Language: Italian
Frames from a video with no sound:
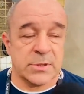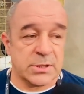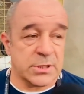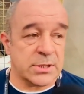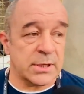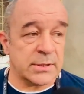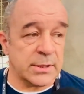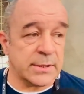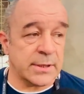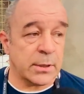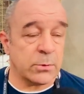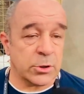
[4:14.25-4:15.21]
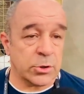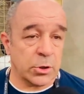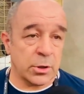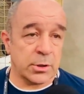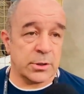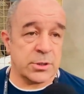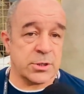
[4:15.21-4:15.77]

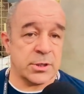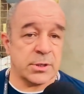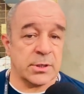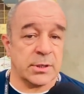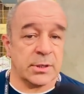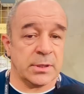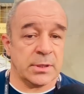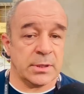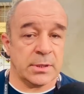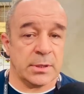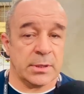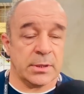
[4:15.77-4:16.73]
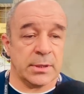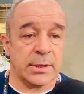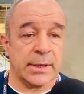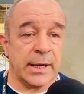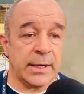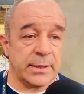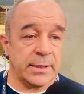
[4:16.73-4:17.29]
63-14
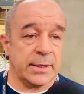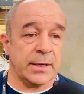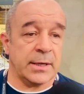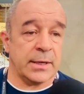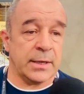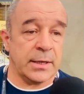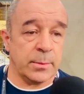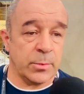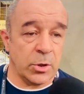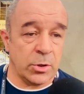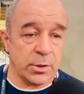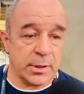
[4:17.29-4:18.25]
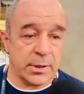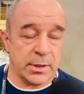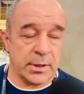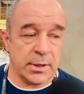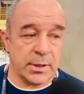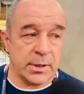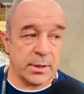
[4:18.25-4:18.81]
Ganna,
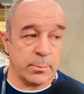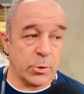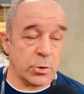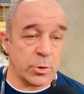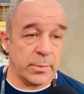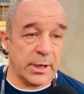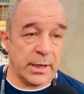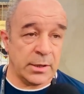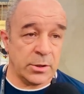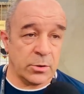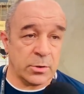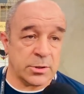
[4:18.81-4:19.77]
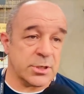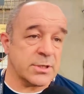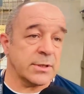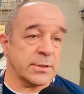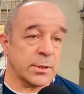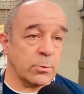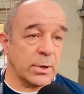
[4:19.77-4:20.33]
Lamone, Moro Maglio e
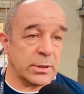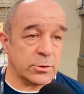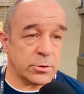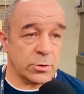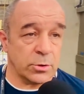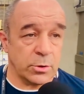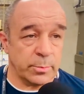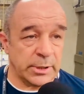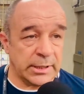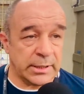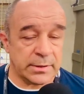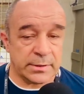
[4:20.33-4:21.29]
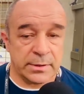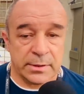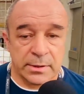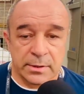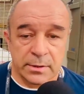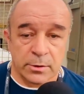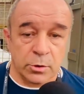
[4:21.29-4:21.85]
64 Milan
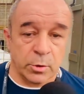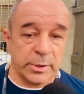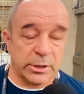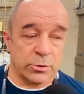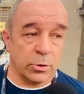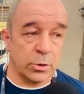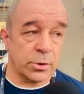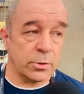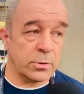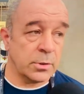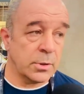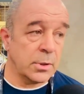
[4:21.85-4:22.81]
come a Tokyo.